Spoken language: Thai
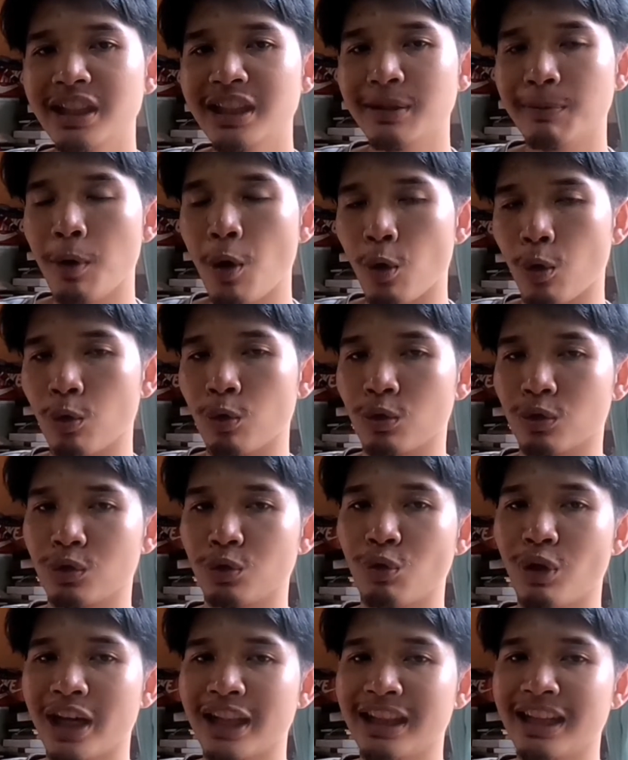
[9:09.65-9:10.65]
20ห
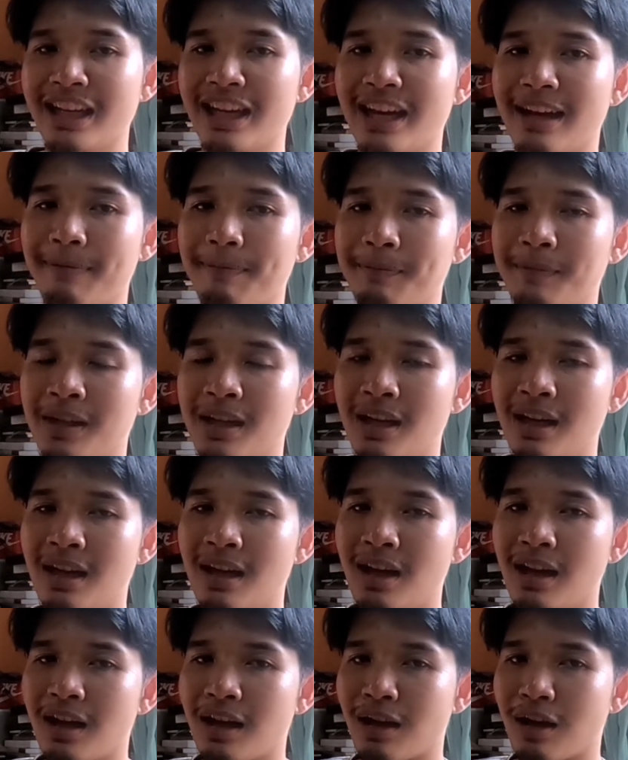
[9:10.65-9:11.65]
ยวนนี่ครับ
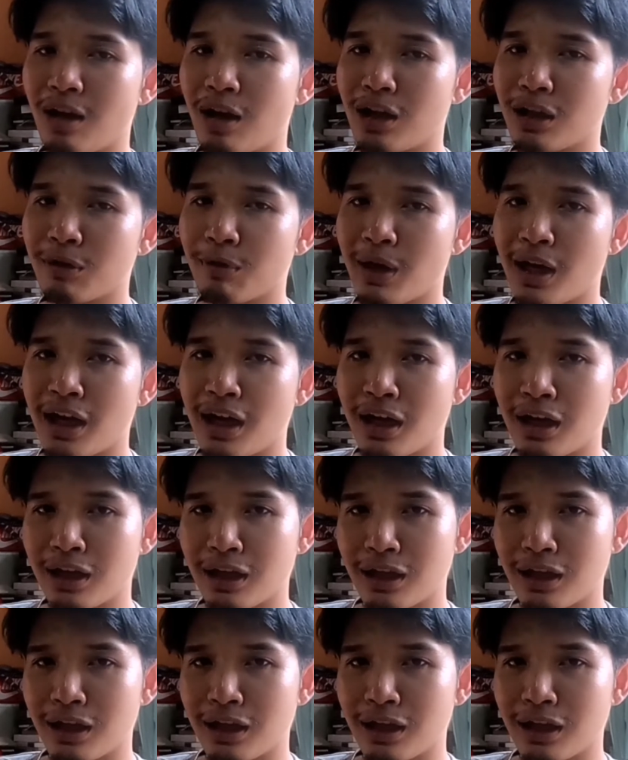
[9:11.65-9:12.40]
ก็ถือว่า